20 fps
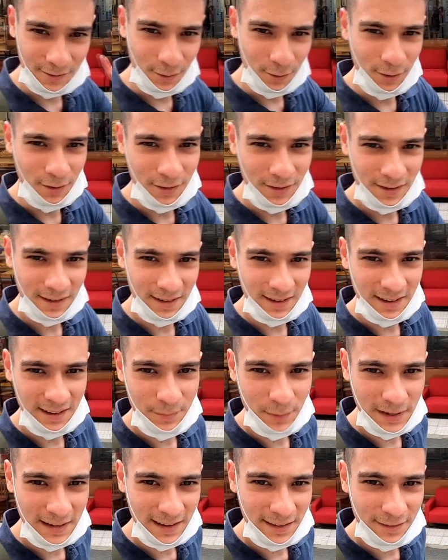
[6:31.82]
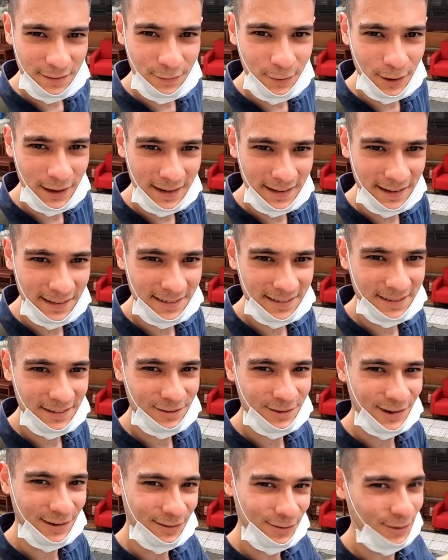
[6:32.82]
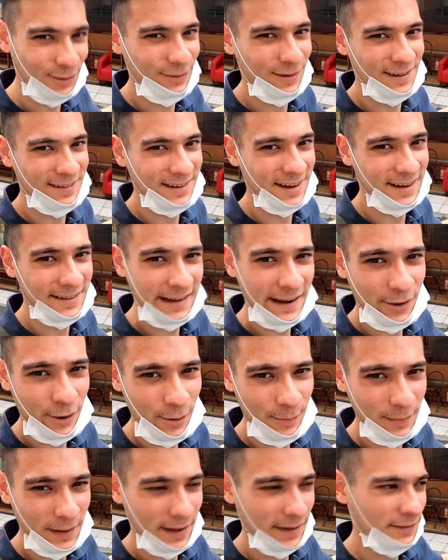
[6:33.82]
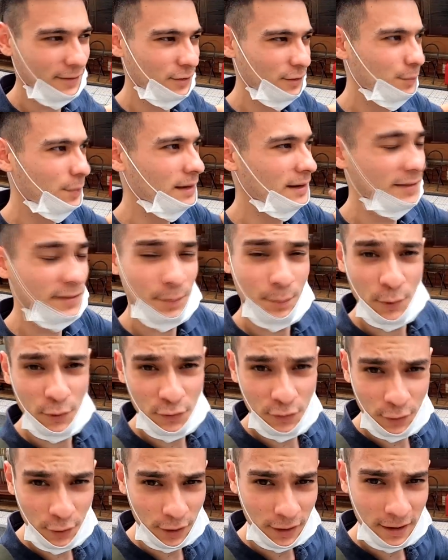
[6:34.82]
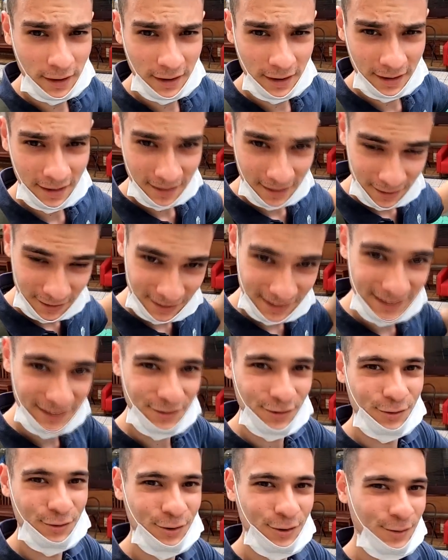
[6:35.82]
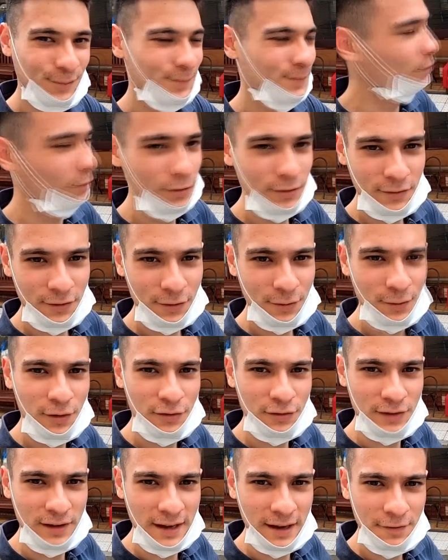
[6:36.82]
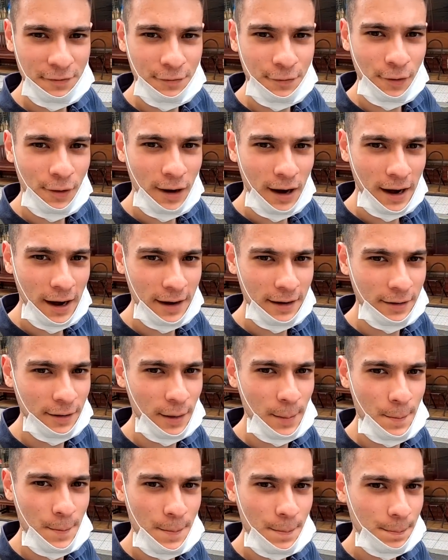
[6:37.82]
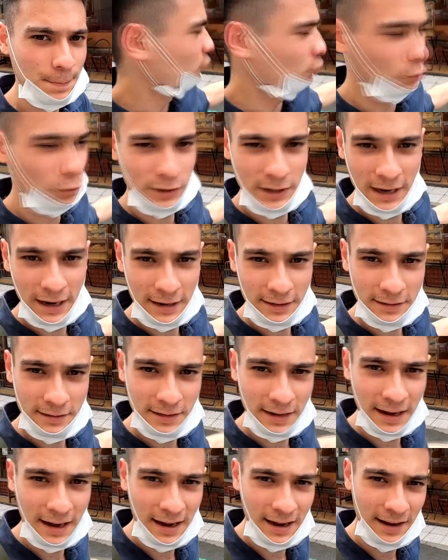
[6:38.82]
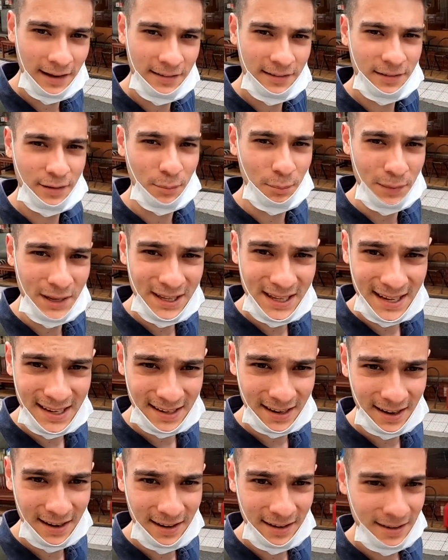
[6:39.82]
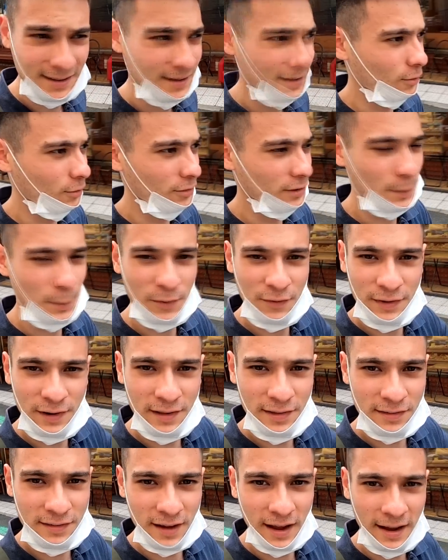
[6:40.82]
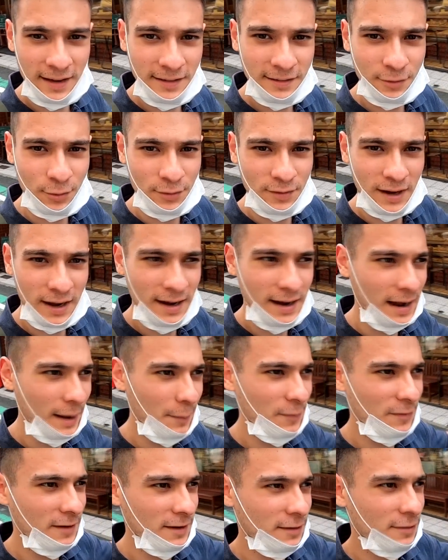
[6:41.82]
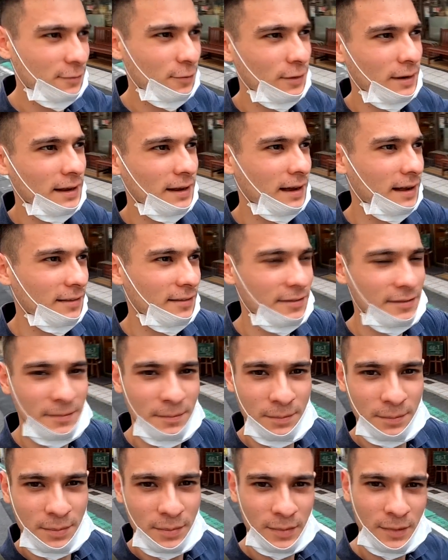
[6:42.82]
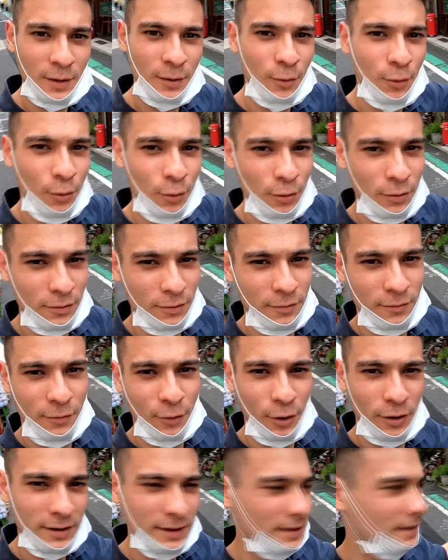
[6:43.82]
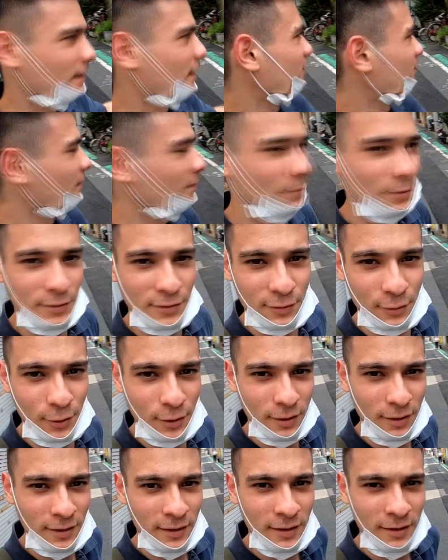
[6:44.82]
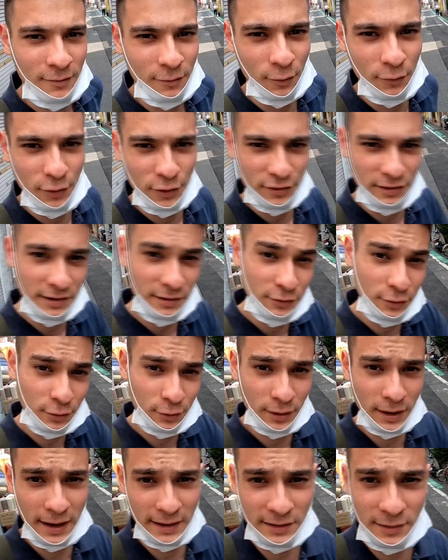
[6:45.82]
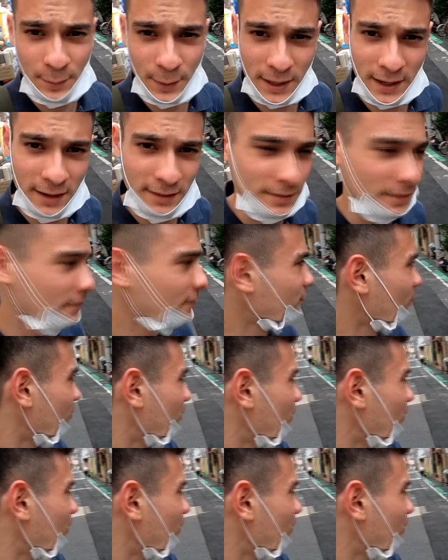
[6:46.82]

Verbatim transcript: So, ich bin jetzt vor der nächsten Station quasi angekommen. Also ich bin jetzt im Bezirk Shinjuku und stehe vor einem Brotladen, der heißt Mineya. Und der befindet sich eigentlich total abseits von den ganzen hohen Wolkenkratzern und so, wofür Shinjuku ja eigentlich bekannt ist,